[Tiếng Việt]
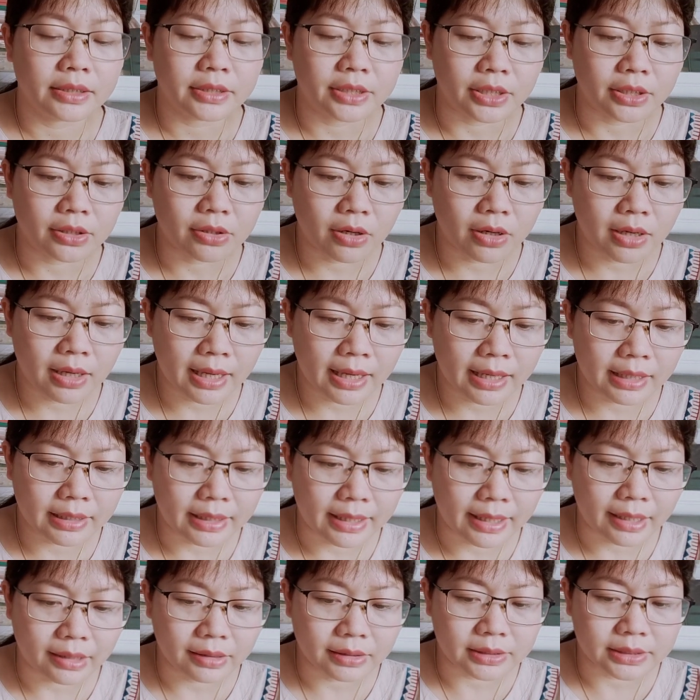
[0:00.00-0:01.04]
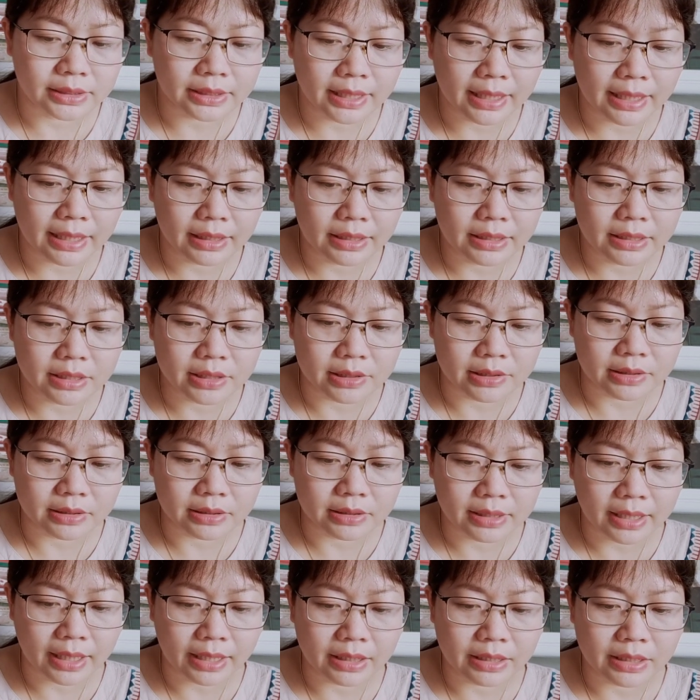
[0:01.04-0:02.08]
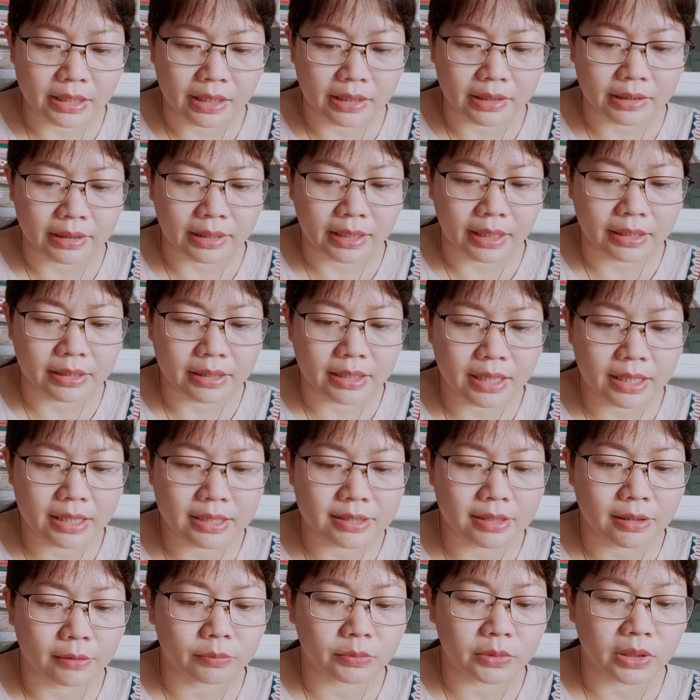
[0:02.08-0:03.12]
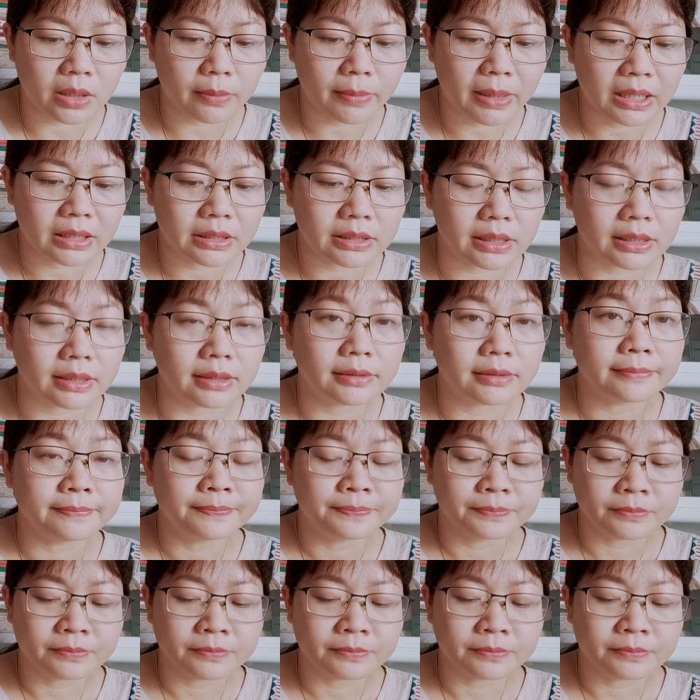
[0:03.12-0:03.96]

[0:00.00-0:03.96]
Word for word: chỉ có hai gã người nhà lý trưởng cậy thần cậy thế xong tới bắt chỉnh